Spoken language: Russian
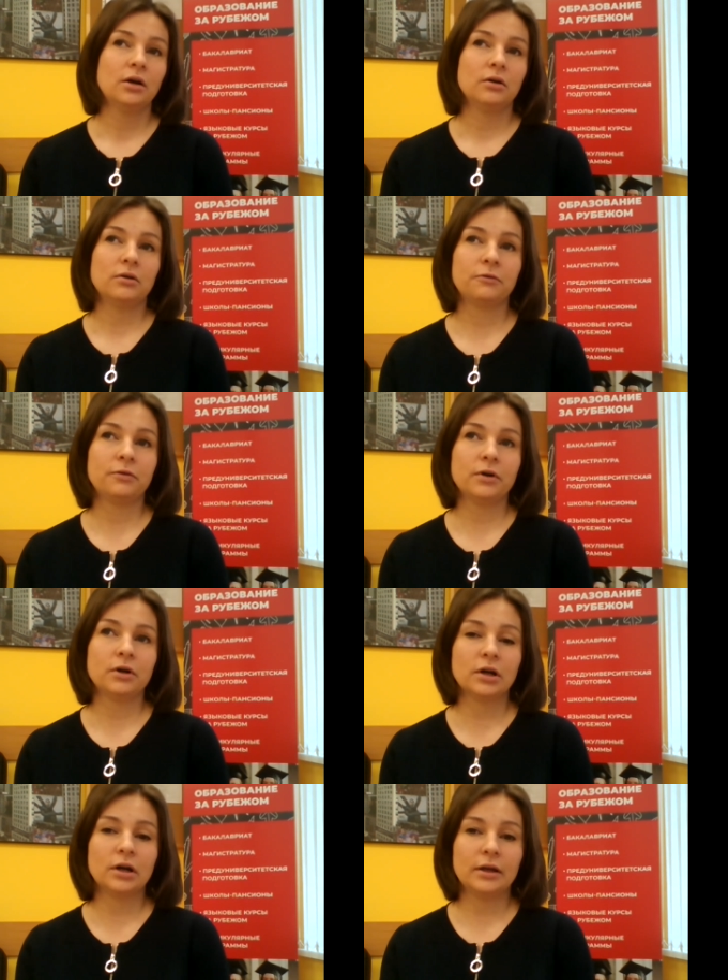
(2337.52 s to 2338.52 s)

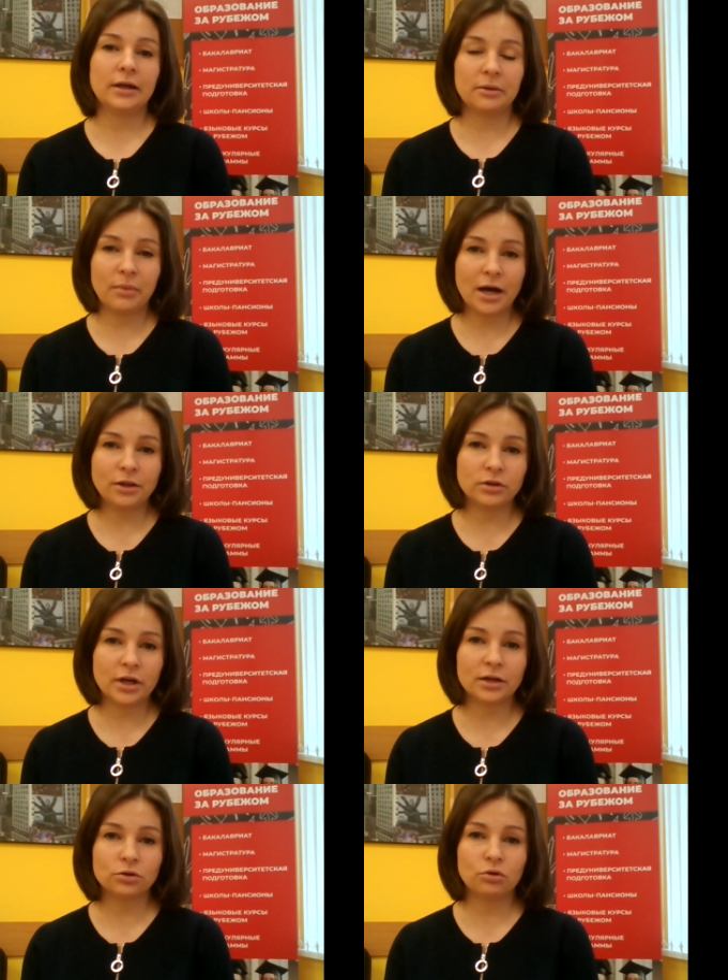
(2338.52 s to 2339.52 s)
в Германию,
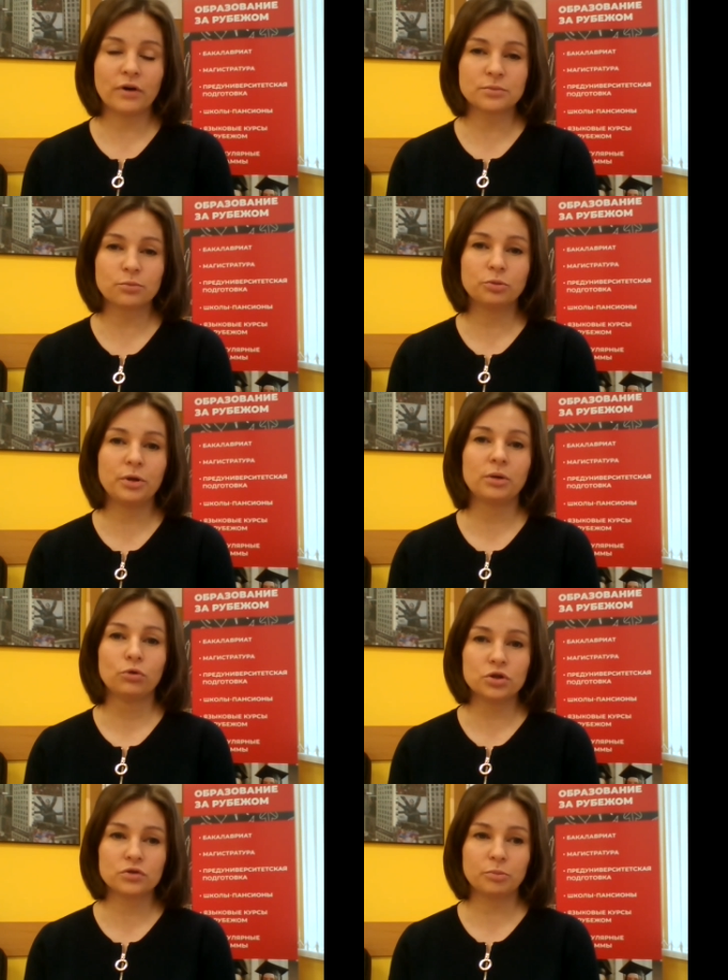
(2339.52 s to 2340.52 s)
да, то у вас будет
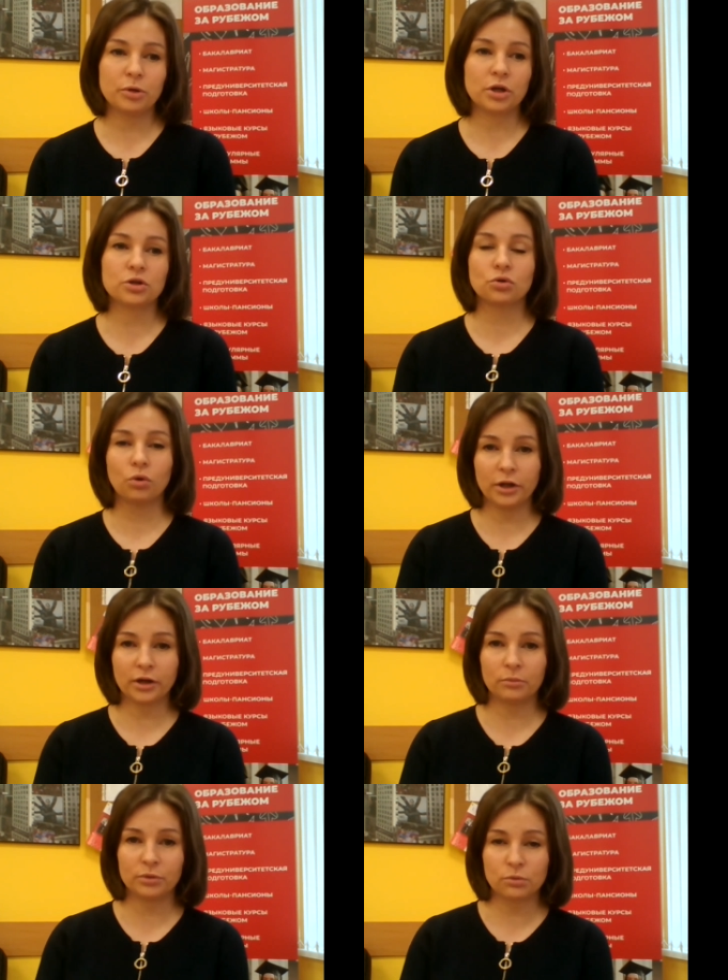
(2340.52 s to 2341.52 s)
преимущество перед
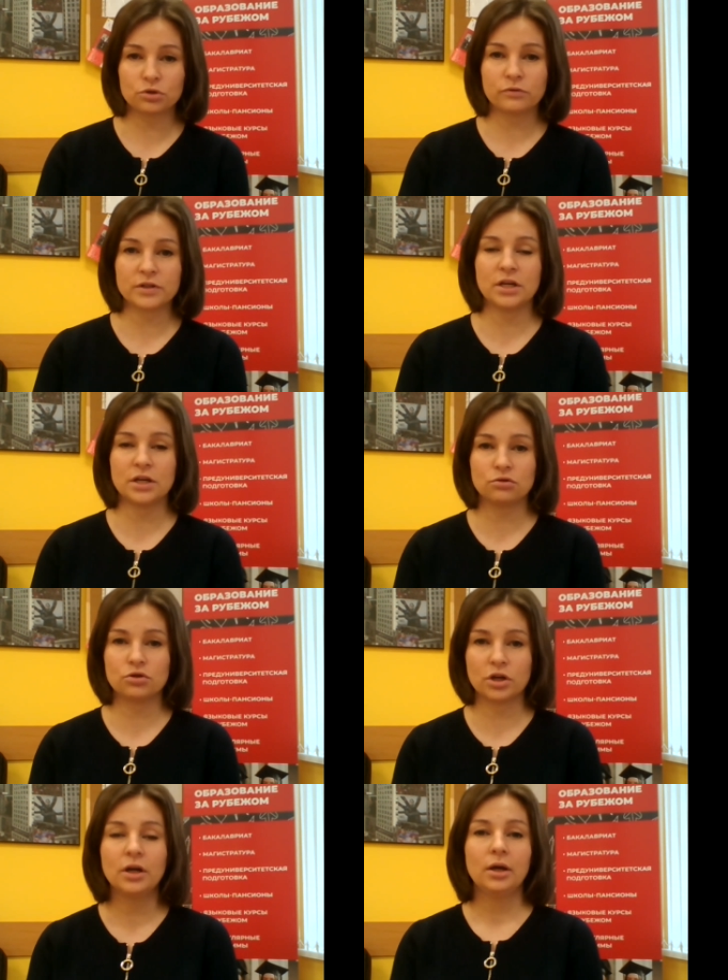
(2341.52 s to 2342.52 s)
школьниками, потому что у вас есть
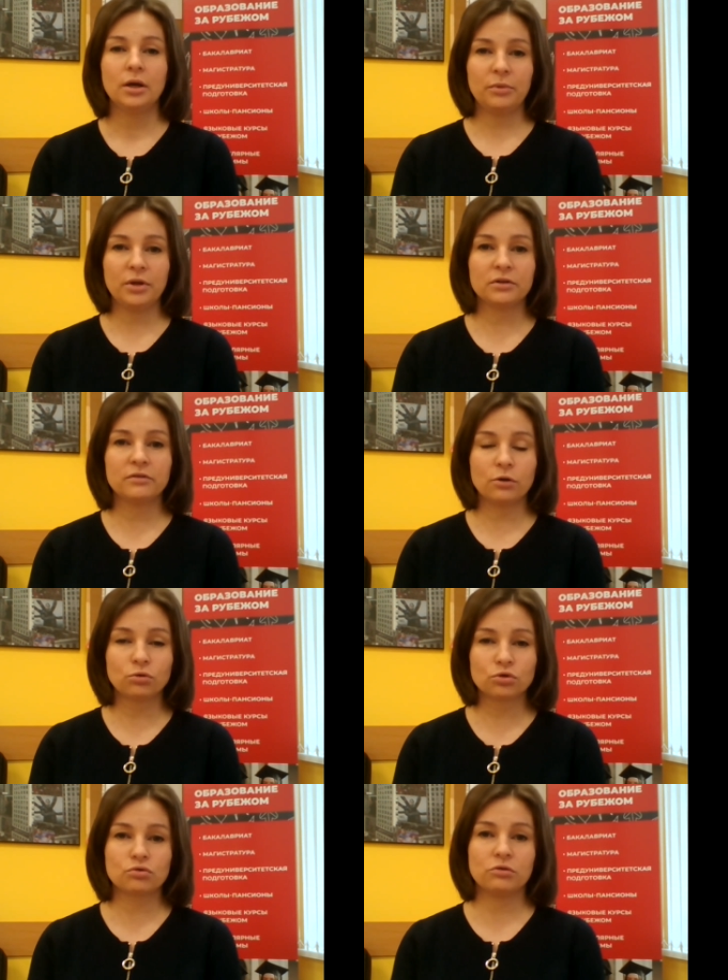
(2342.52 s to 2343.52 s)
уже первые два
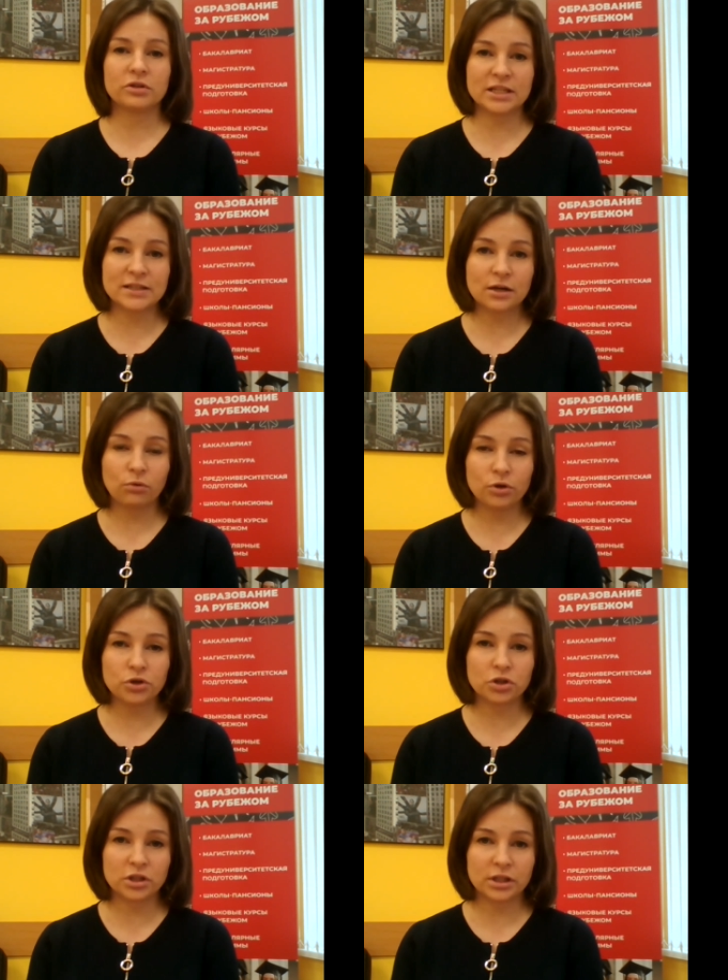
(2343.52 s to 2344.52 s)
курса университета
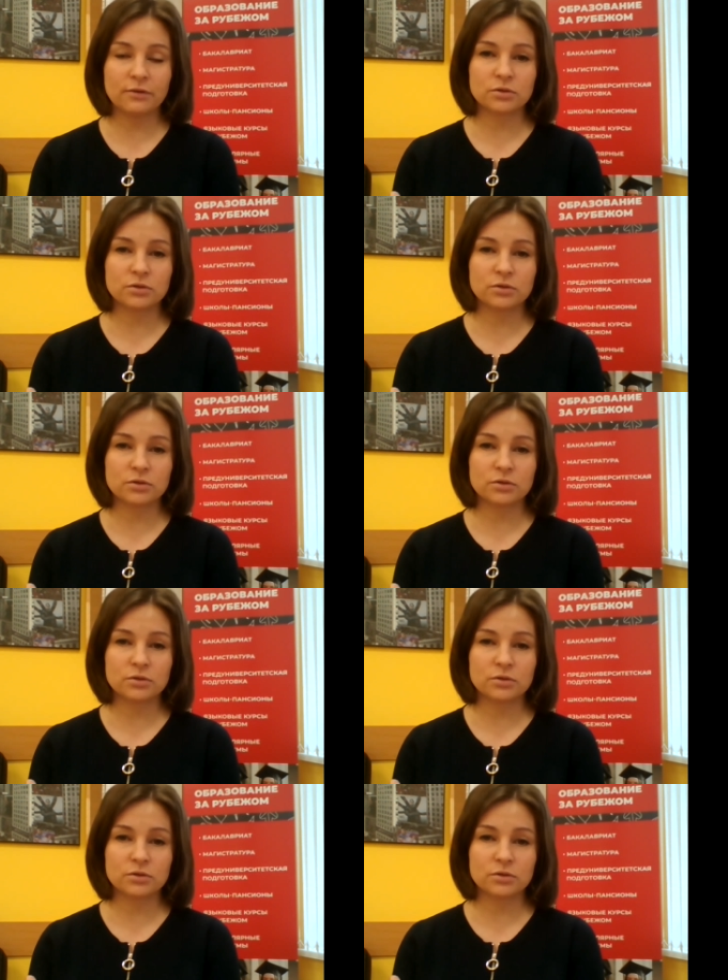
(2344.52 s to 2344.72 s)
закончены, тогда вы